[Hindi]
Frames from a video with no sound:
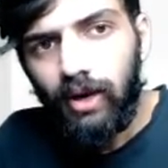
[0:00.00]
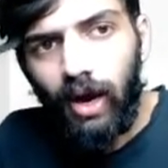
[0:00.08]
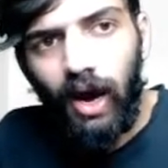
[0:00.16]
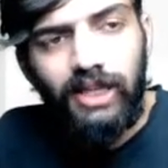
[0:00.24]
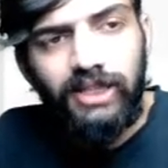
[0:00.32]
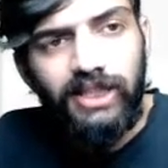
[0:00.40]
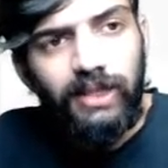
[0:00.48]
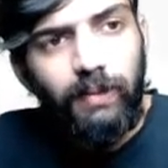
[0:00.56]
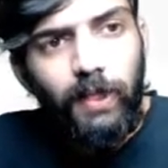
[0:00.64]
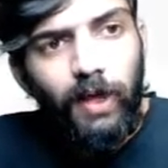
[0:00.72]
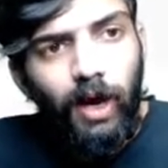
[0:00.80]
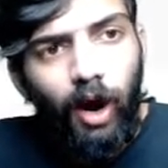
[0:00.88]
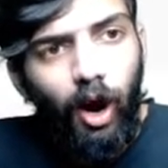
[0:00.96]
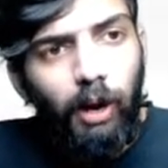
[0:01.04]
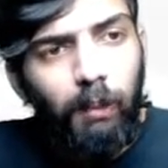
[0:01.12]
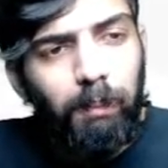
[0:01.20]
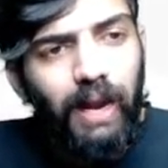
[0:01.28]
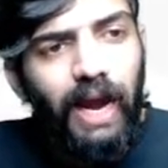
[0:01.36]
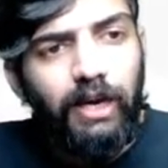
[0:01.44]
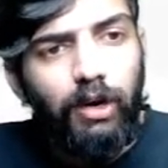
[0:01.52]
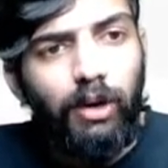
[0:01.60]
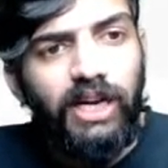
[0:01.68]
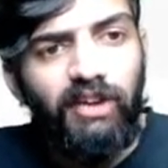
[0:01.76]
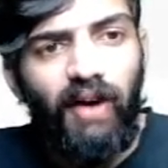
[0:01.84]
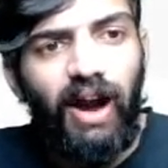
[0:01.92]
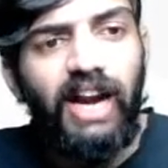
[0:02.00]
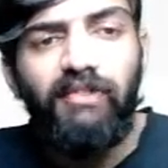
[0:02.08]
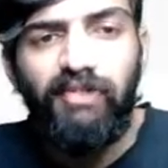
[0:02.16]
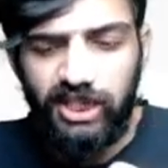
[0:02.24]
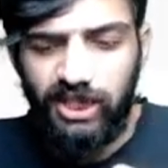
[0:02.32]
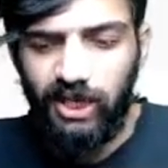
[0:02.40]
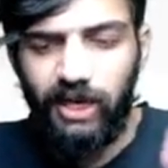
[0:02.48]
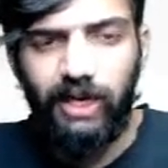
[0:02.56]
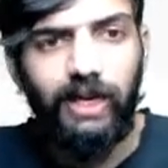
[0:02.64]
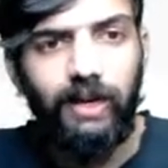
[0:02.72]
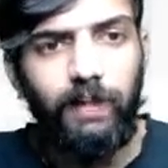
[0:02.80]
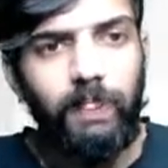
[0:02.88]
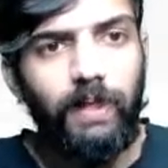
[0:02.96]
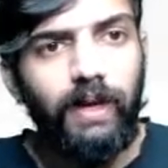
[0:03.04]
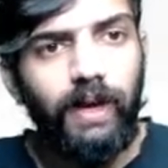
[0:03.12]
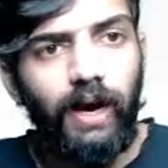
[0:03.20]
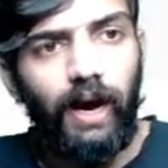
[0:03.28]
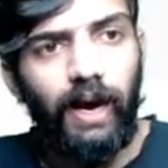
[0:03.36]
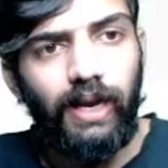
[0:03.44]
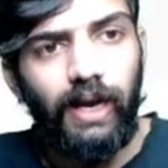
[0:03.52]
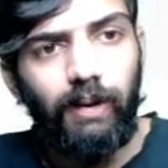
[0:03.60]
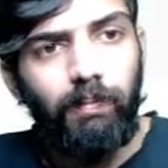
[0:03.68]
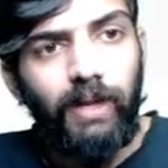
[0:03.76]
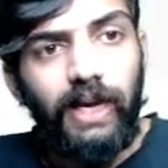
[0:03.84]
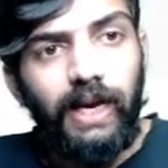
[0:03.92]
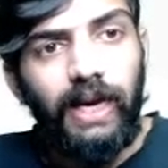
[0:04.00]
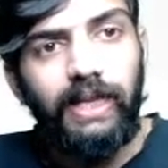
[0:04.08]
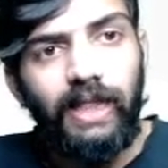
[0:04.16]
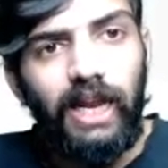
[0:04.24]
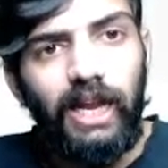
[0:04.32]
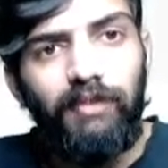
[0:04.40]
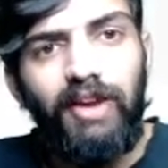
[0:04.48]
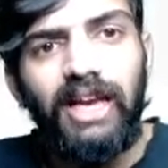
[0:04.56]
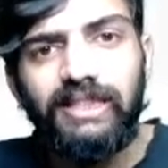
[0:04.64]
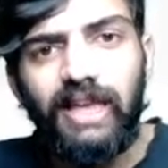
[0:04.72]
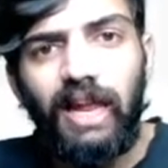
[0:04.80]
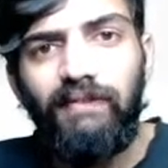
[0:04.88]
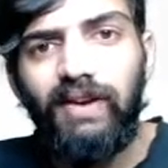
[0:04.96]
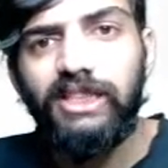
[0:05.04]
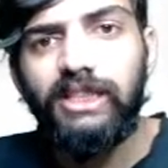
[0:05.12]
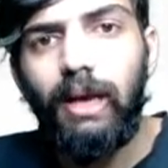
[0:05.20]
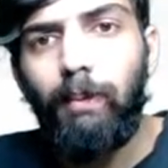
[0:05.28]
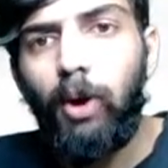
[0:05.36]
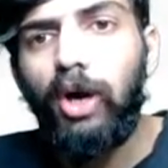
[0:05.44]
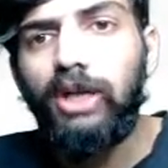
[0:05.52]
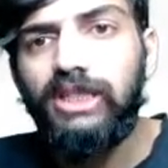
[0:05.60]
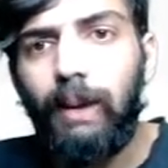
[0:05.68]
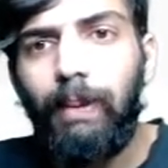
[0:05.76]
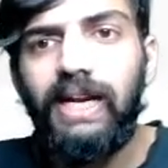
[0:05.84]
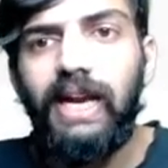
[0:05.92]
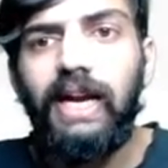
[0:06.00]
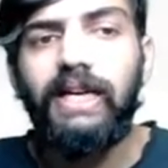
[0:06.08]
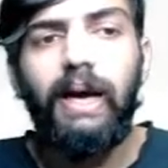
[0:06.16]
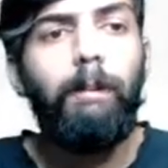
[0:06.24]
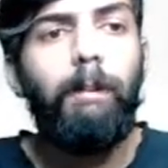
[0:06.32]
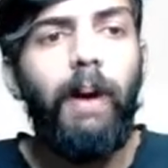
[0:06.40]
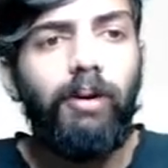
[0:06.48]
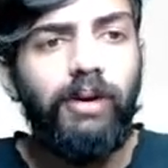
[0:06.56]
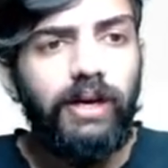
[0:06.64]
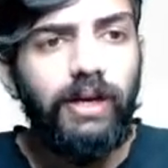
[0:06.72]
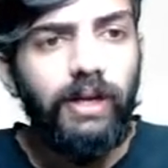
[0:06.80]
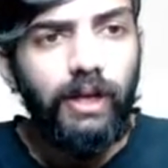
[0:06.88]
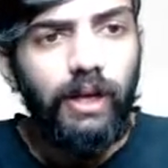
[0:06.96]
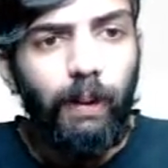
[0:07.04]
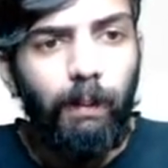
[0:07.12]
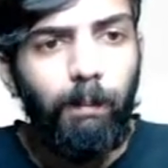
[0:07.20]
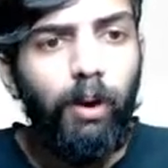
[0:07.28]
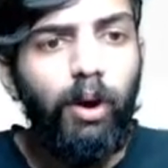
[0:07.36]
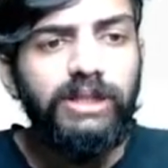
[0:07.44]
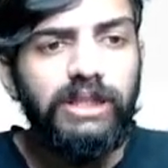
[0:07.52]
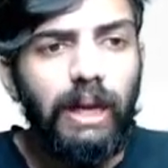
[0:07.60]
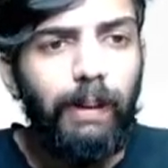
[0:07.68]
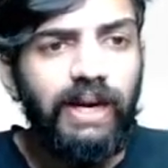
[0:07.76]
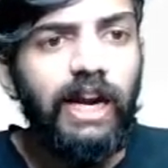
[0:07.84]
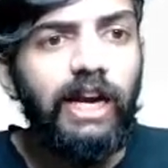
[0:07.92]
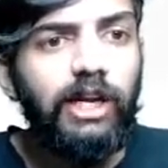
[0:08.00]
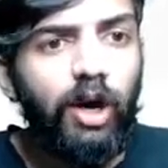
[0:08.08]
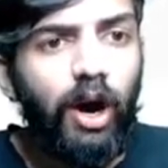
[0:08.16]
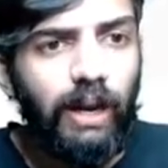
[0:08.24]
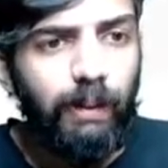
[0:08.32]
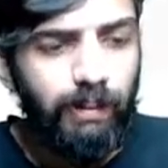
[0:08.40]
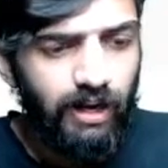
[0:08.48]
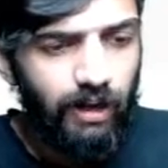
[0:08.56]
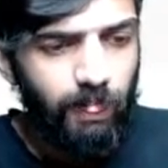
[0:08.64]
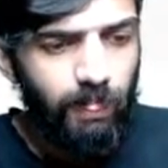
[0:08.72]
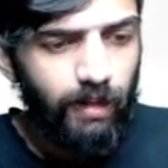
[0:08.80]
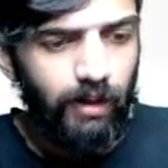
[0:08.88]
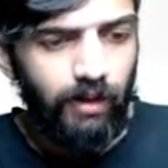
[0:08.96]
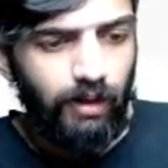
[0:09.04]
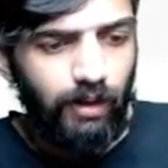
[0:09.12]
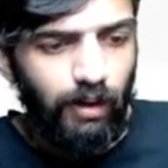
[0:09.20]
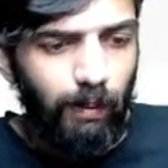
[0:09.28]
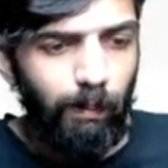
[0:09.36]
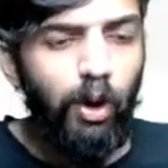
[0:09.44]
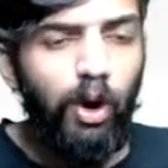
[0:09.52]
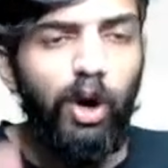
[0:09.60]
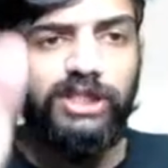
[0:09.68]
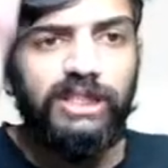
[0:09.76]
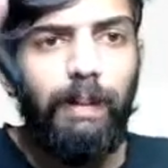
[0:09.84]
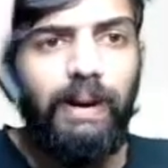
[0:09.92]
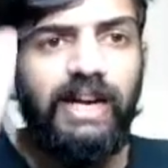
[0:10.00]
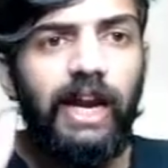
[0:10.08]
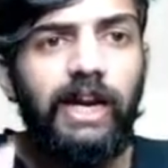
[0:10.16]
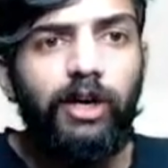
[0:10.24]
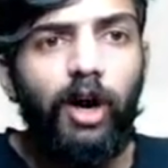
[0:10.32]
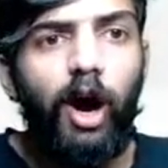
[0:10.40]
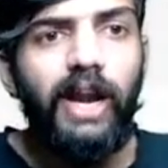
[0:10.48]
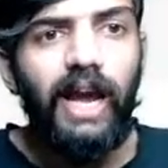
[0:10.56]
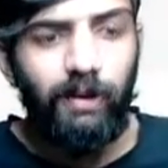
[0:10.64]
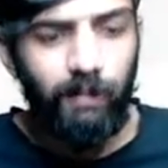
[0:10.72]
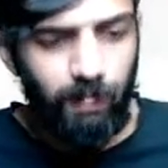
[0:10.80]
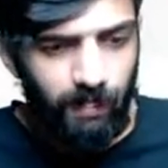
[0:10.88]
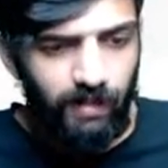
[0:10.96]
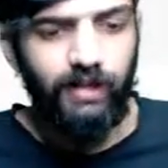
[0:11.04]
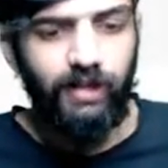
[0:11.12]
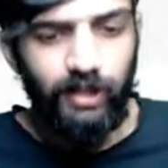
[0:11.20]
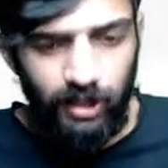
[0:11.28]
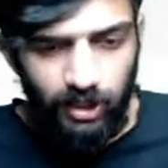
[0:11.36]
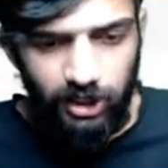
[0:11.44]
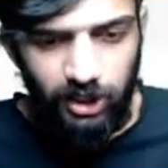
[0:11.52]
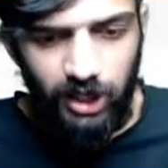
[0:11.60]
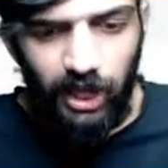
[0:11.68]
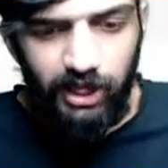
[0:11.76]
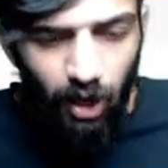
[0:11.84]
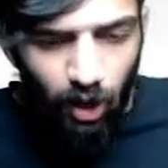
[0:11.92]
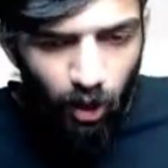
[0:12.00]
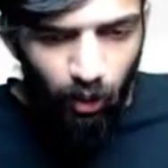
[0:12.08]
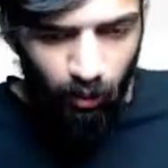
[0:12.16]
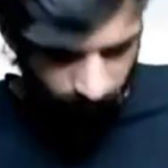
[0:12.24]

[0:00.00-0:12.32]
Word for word: हाँ जी और प्लांट में कोई डिफाइंड फीचर नहीं है अगला इन द लिविंग सेल्फ विच इज द मोस्ट अबंडेंट कंपाउंड मोस्ट अबंडेंट कौन है भैया मोस्ट अबेंडेंट कौन है जानते हो